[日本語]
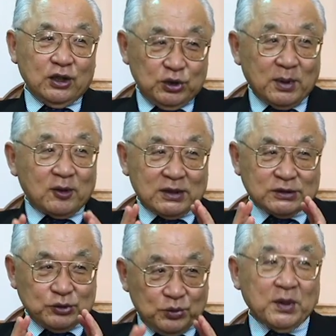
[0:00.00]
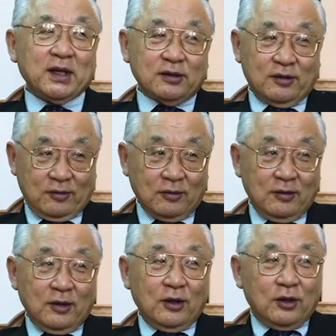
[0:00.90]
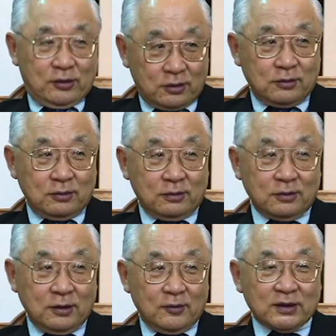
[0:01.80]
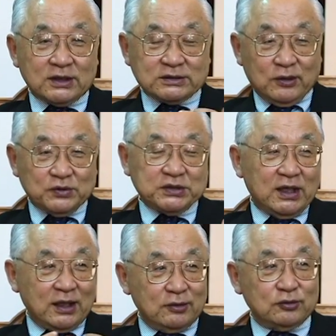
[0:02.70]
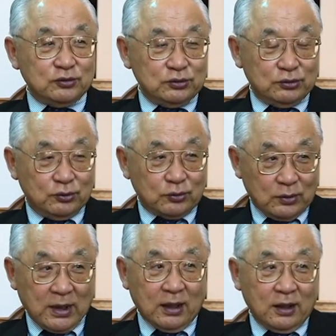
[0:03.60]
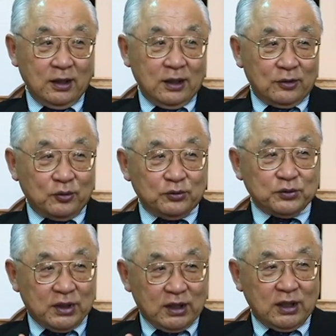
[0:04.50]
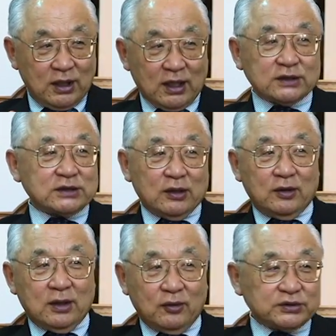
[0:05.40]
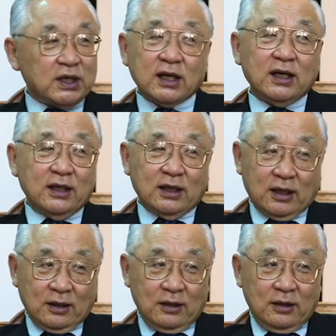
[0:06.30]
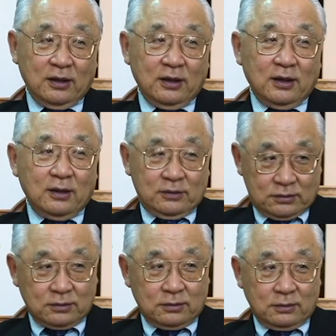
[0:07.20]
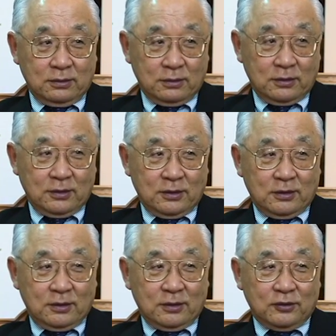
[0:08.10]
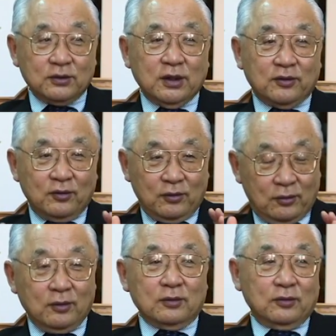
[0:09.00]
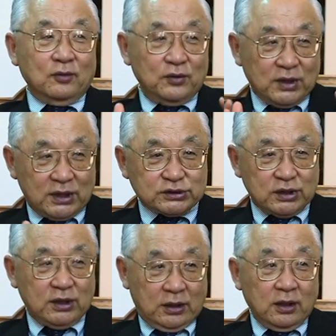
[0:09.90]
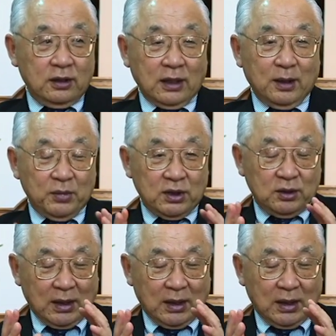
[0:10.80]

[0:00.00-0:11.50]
今の私の夢なんですよなるほど、うん、うん、私が教えられることはそういう経験からしか教えられないから、うん、それでそれをどうにかしてねアメ